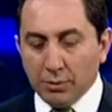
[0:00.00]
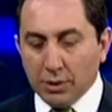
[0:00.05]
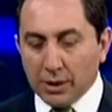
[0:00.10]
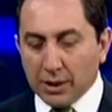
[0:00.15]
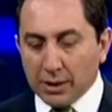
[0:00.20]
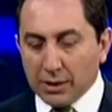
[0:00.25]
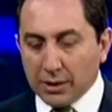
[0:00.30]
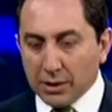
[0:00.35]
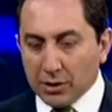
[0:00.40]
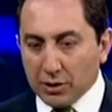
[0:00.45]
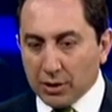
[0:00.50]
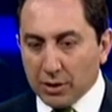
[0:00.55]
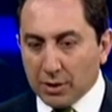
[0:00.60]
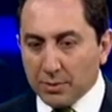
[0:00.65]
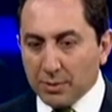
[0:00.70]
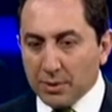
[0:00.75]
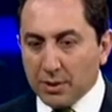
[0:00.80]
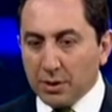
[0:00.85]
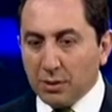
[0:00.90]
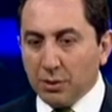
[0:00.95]
Bu
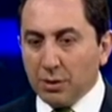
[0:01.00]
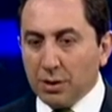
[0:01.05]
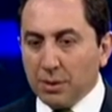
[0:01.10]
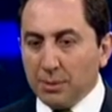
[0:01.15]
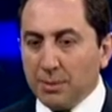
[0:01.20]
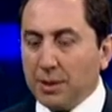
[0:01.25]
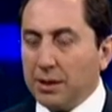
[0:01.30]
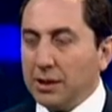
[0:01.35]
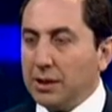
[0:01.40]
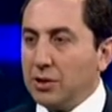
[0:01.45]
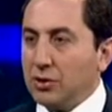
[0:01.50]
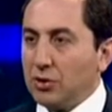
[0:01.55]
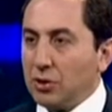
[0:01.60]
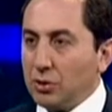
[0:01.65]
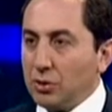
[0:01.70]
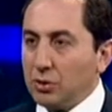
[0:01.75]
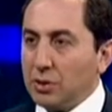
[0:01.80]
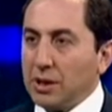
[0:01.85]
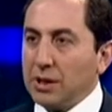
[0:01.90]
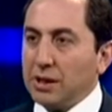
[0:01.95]
arkadaşlarımızın da
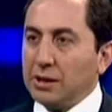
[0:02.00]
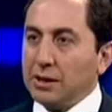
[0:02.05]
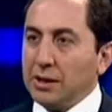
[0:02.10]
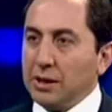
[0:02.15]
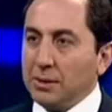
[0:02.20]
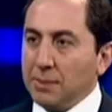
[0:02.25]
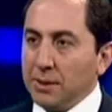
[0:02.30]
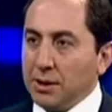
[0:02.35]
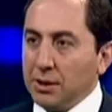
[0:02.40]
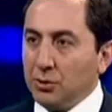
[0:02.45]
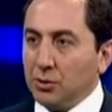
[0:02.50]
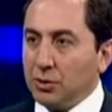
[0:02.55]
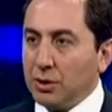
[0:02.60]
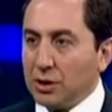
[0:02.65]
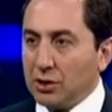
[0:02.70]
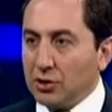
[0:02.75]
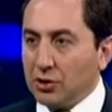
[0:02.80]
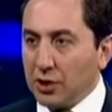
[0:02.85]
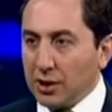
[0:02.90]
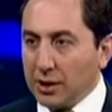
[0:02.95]
olabildiğince yüzdelik dilimlerini
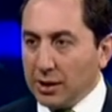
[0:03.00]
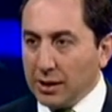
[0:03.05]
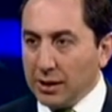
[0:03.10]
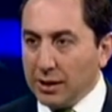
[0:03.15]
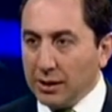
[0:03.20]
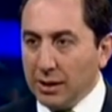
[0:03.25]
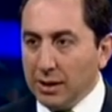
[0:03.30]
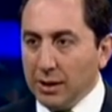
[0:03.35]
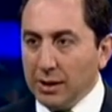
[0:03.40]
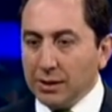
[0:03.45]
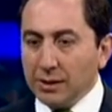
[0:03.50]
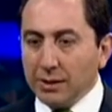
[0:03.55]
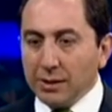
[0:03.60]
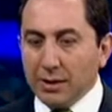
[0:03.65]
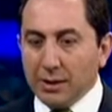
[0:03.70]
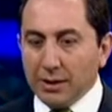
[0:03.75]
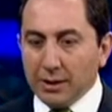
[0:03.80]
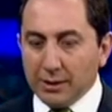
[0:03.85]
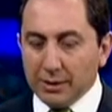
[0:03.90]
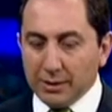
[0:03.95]
yukarı çekerek
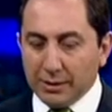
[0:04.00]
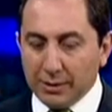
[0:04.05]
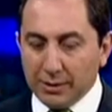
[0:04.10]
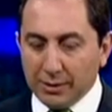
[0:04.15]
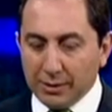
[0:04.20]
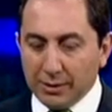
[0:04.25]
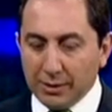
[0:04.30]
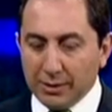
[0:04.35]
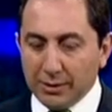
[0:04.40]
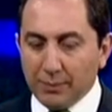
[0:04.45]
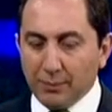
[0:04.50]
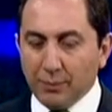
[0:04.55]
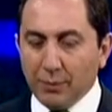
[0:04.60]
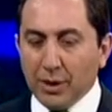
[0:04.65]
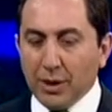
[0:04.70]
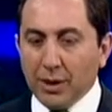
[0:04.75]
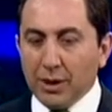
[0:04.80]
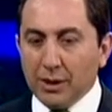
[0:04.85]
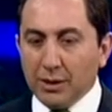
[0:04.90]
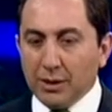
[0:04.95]
daha
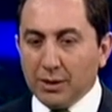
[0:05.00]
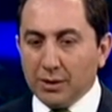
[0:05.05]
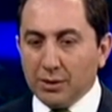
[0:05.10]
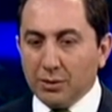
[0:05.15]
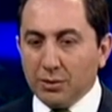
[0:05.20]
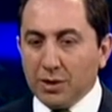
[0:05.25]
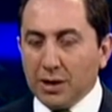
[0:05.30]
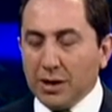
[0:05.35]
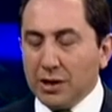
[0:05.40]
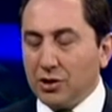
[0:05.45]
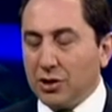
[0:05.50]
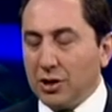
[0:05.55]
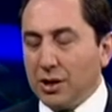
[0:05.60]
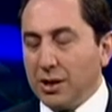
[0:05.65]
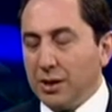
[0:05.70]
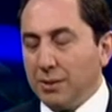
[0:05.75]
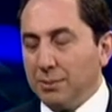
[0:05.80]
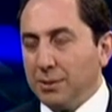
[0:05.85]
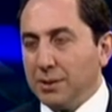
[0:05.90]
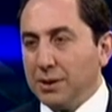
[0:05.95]
e, e, güzel
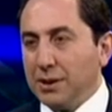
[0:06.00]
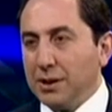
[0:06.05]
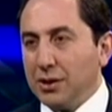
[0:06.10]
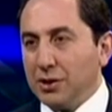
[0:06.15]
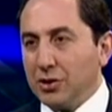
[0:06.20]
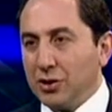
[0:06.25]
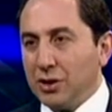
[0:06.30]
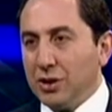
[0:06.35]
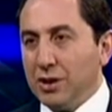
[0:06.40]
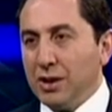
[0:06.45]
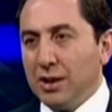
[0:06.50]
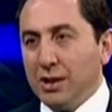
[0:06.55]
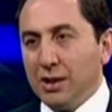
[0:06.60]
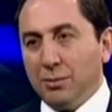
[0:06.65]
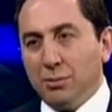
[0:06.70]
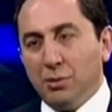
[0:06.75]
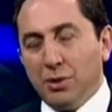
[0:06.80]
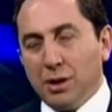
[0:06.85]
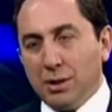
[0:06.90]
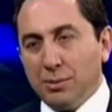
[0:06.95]
işler yapmaları için
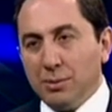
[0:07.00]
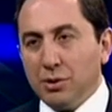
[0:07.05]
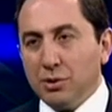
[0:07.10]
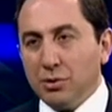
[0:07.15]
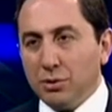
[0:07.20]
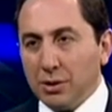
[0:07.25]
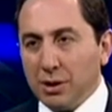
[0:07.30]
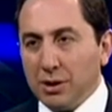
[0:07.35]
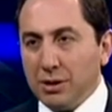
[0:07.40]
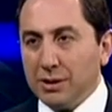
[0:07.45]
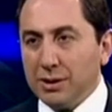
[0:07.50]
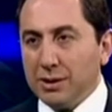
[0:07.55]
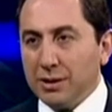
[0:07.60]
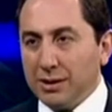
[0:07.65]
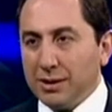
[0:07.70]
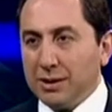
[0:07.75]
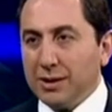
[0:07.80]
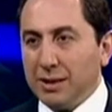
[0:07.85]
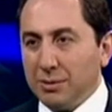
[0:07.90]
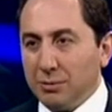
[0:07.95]
böyle bir yola
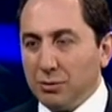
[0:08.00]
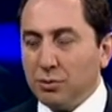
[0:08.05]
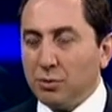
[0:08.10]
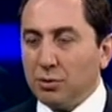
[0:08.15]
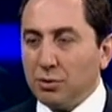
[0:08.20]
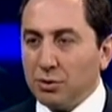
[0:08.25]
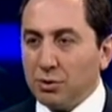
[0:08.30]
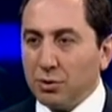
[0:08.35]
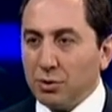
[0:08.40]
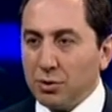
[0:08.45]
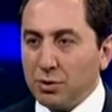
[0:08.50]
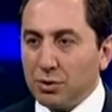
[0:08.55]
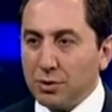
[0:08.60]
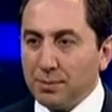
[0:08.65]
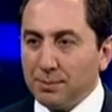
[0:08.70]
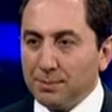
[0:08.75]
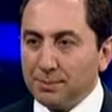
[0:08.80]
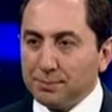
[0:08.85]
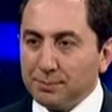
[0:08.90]
e, girmiş bulunuyoruz.